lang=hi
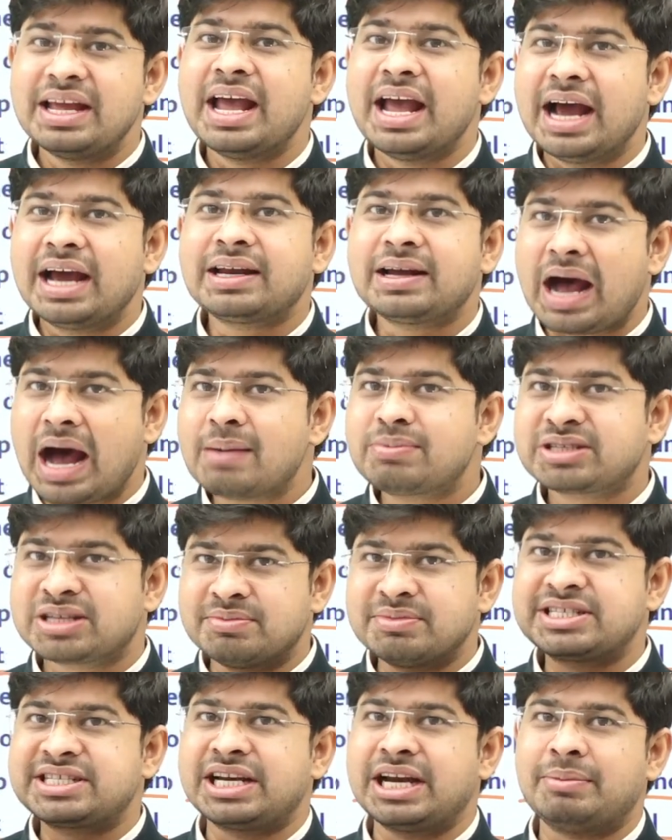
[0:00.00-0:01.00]
है ना आप
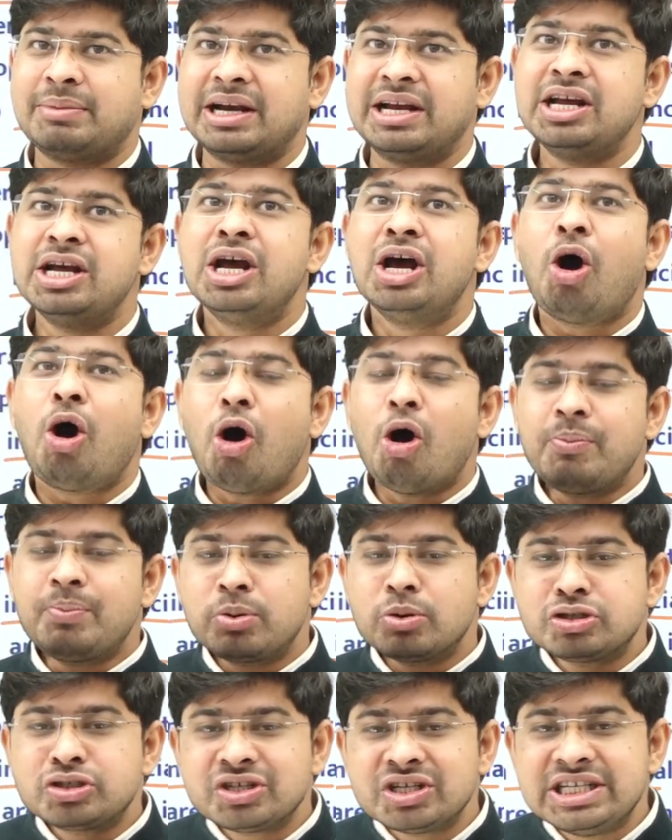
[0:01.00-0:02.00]
समझ रहे हैं हमारे
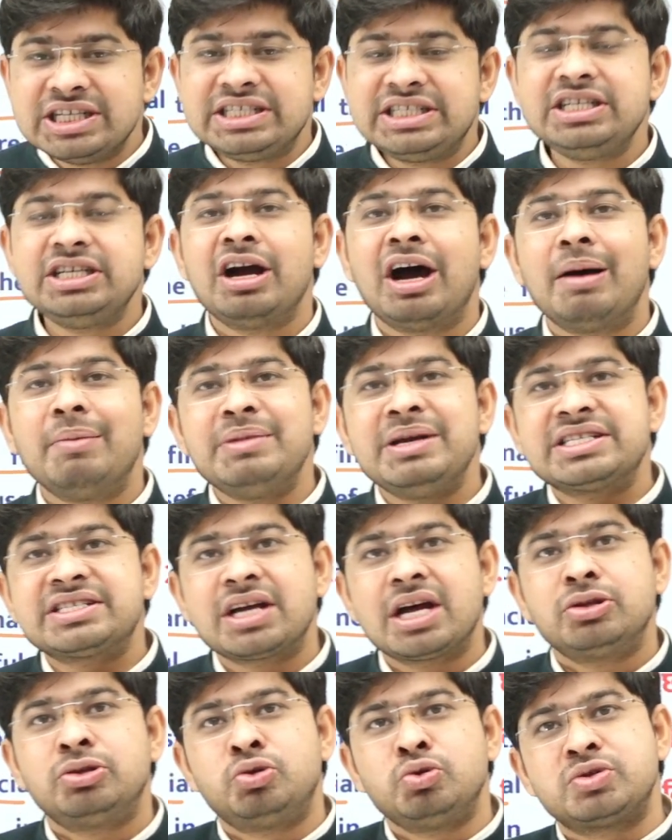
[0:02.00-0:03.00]
अपॉर्चुनिटी
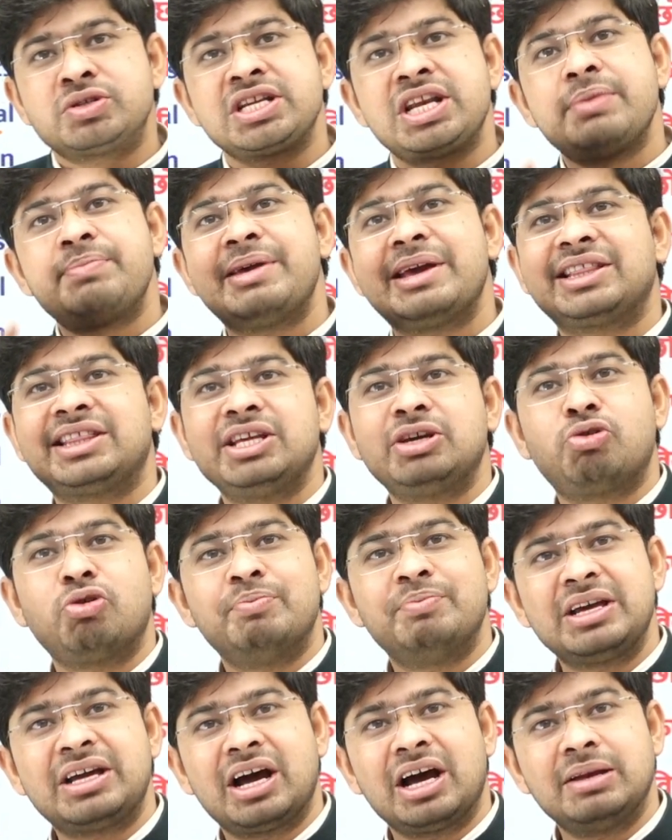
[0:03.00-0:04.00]
हमेशा दूसरे व्यक्ति को
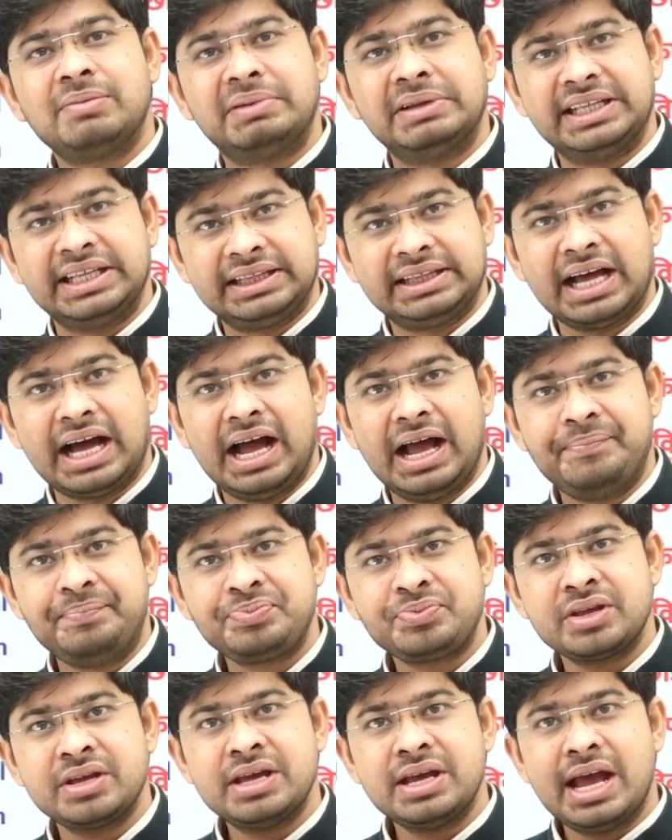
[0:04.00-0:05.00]
विकल्प देता है
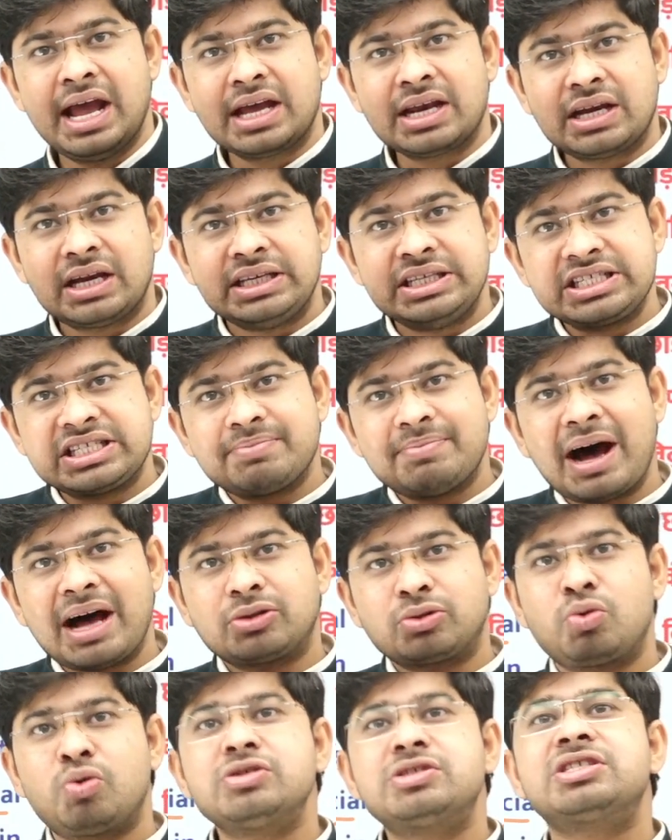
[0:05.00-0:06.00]
है ना इस
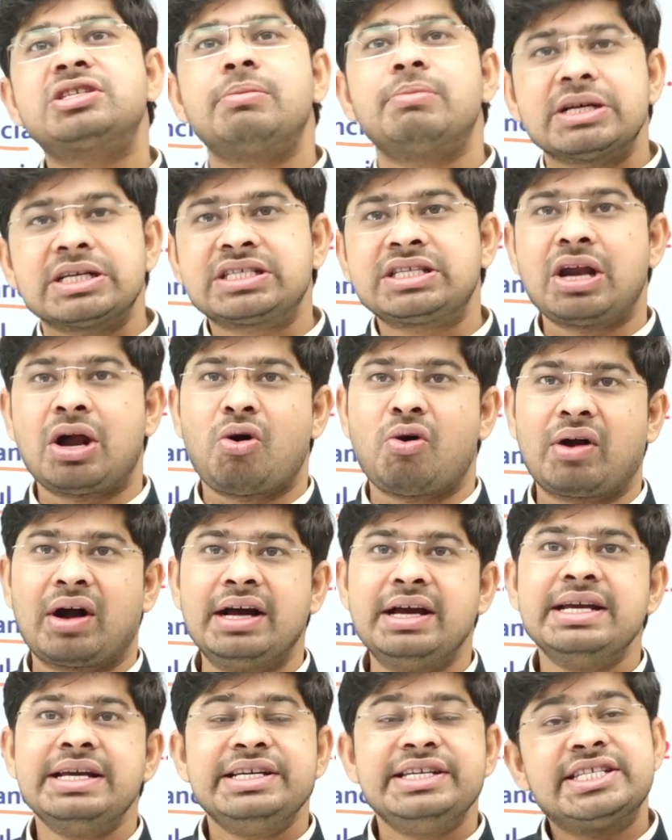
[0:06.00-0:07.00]
बात को समझना होगा
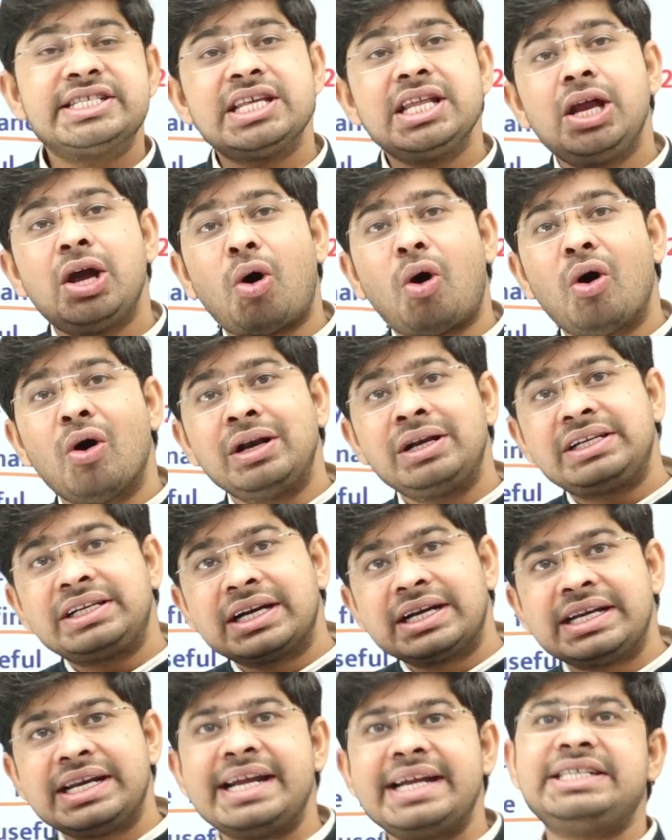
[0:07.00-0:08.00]
इसलिए
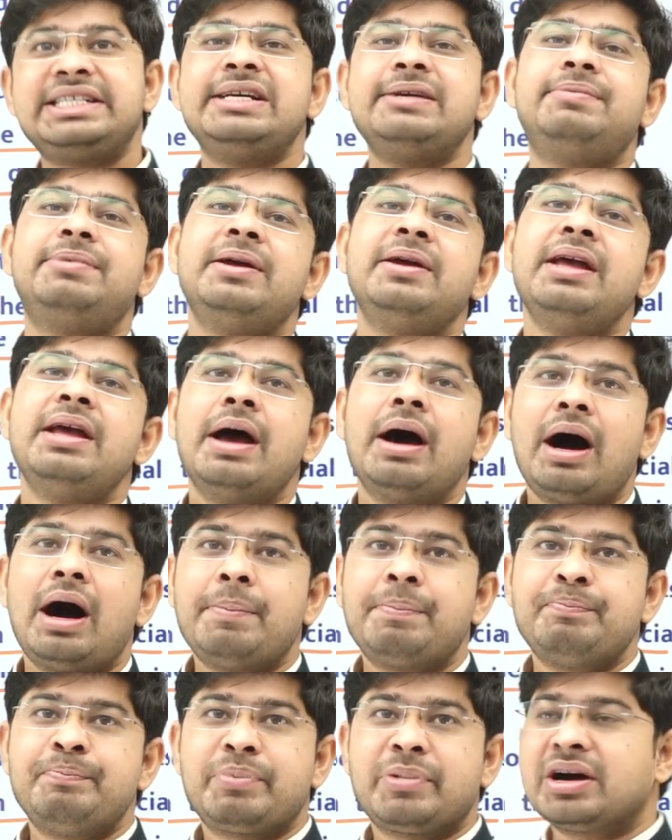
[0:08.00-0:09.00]
ऑल्टरनेटिव
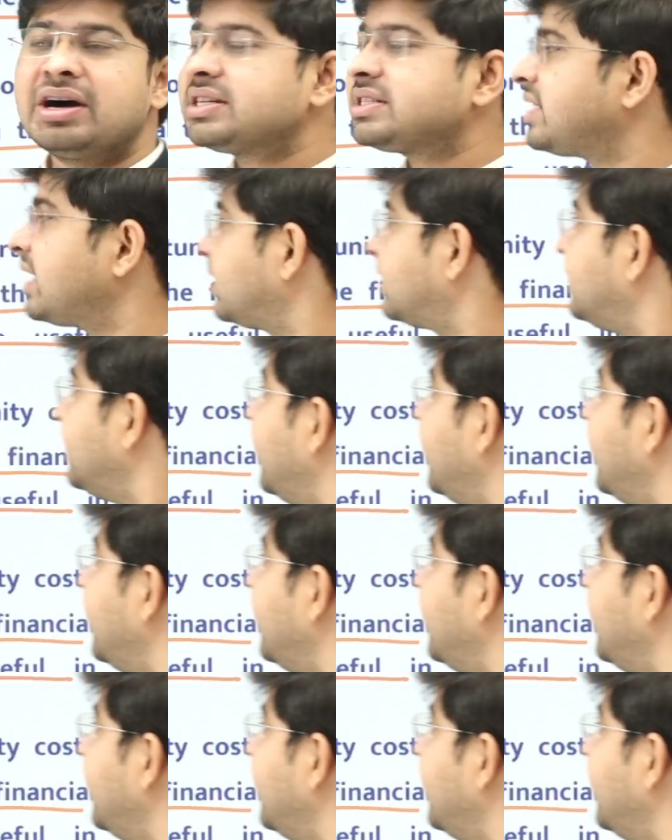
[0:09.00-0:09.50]
आप कह सकते